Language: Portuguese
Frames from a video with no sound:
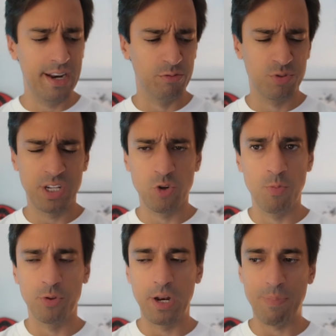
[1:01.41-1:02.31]
Eu não sei se o
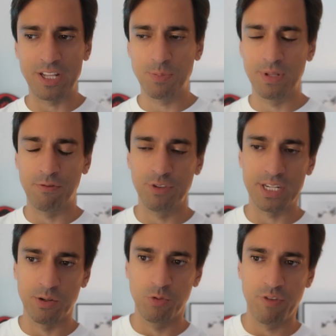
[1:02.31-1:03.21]
irmão dele participa da
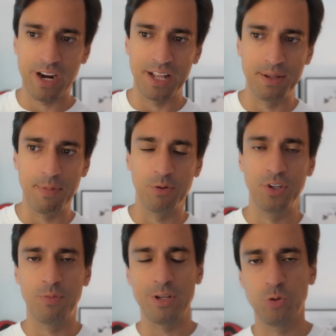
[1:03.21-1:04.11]
fundação do VK também ou
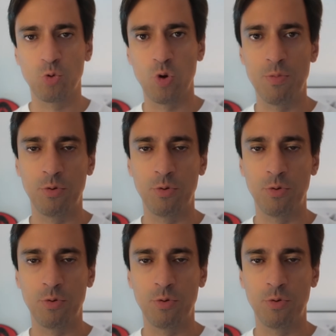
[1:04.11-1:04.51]
não, mas junto com o irmão